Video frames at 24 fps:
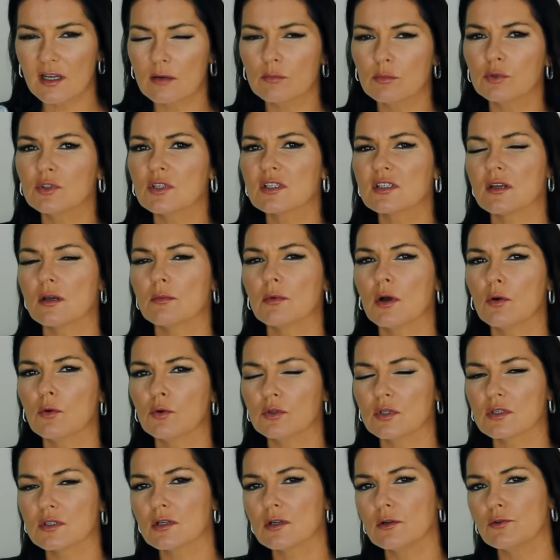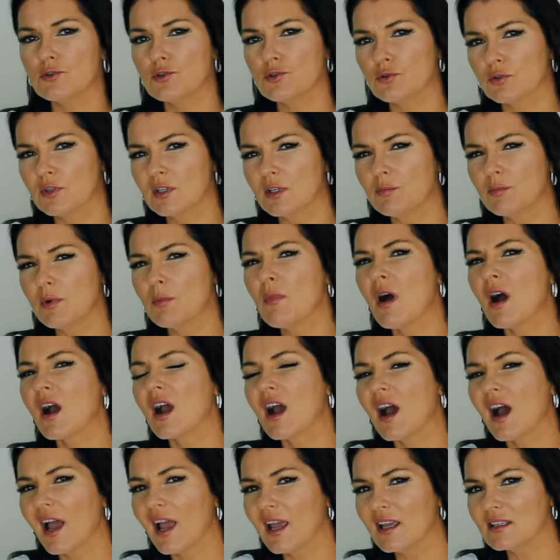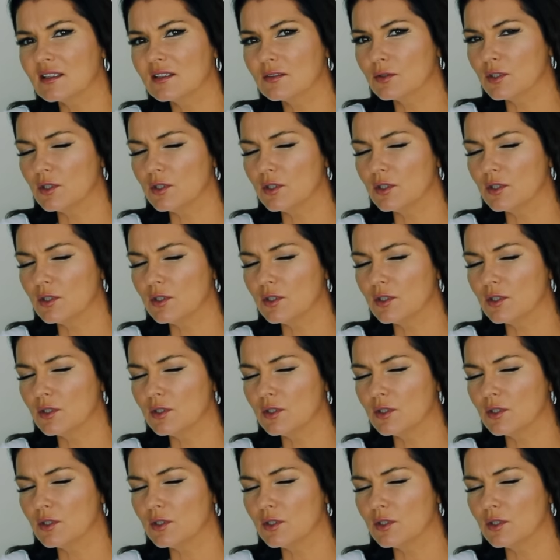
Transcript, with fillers: как будто сам какой-то заключенный помогает.